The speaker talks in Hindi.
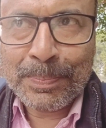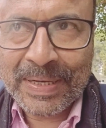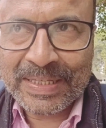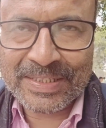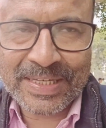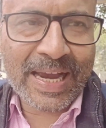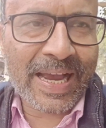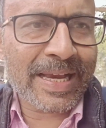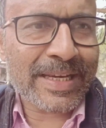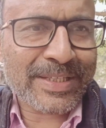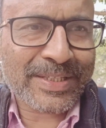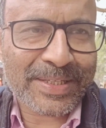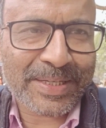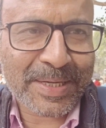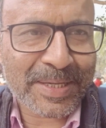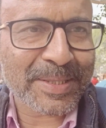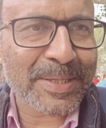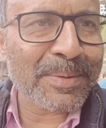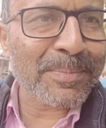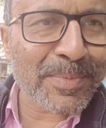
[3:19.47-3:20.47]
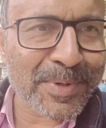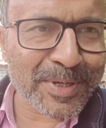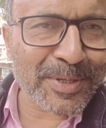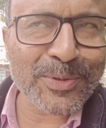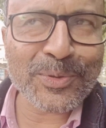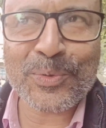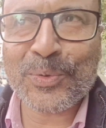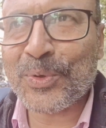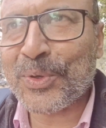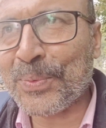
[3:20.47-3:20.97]
50 कदम
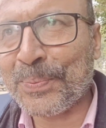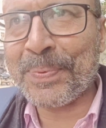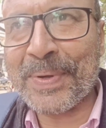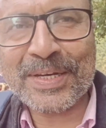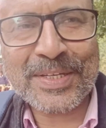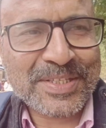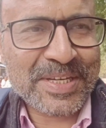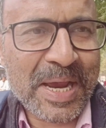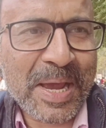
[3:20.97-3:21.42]
की दूरी पर